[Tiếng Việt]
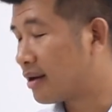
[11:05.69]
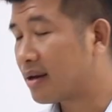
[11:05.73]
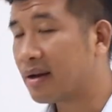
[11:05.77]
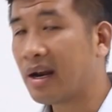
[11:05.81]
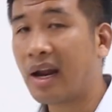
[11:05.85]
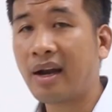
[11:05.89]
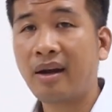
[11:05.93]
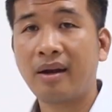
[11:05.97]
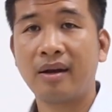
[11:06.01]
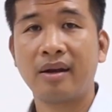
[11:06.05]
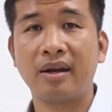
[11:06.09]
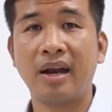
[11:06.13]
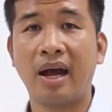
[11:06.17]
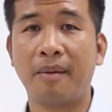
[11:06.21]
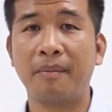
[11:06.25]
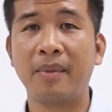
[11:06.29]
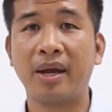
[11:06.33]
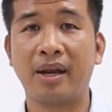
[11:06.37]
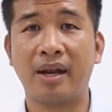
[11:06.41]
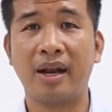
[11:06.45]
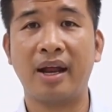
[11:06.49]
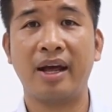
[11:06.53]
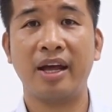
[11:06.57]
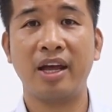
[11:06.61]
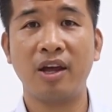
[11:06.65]
đất đặc
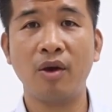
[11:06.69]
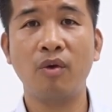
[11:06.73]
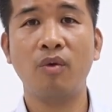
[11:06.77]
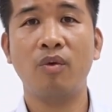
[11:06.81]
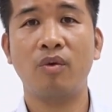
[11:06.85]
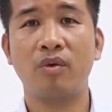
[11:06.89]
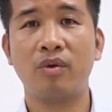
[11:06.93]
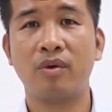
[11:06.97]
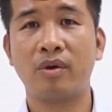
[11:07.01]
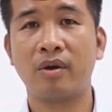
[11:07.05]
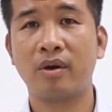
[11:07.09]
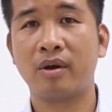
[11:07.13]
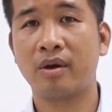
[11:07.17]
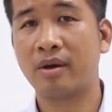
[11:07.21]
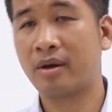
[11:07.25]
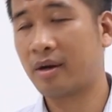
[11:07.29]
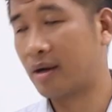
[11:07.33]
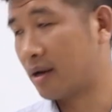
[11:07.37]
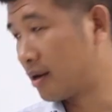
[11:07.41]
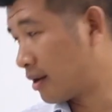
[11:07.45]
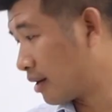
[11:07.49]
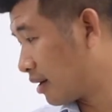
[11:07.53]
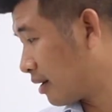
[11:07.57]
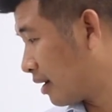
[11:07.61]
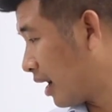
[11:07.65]
biệt là yếu
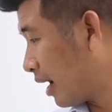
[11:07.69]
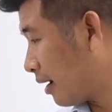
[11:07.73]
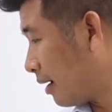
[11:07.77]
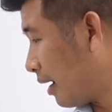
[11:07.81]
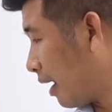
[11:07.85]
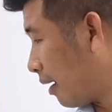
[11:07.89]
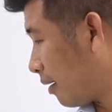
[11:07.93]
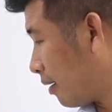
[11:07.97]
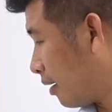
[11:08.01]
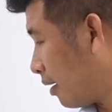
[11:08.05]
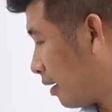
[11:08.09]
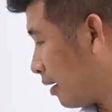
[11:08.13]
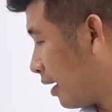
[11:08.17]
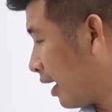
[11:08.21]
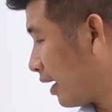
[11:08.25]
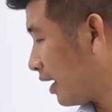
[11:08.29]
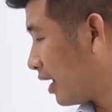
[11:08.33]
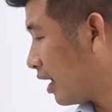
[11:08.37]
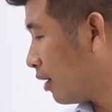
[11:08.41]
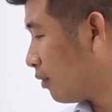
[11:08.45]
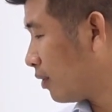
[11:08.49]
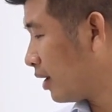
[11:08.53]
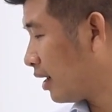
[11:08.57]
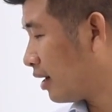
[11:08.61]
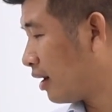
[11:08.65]
đất đất
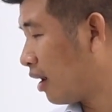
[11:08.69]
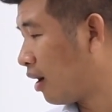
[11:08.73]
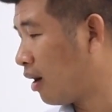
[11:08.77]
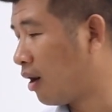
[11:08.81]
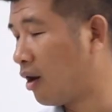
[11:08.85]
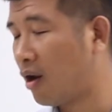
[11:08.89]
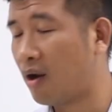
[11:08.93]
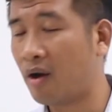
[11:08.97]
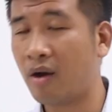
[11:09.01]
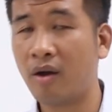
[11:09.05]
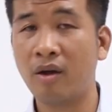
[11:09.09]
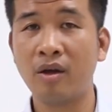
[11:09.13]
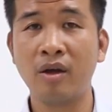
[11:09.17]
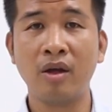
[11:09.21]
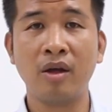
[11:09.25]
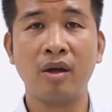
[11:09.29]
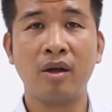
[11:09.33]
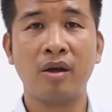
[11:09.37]
yếu thì nó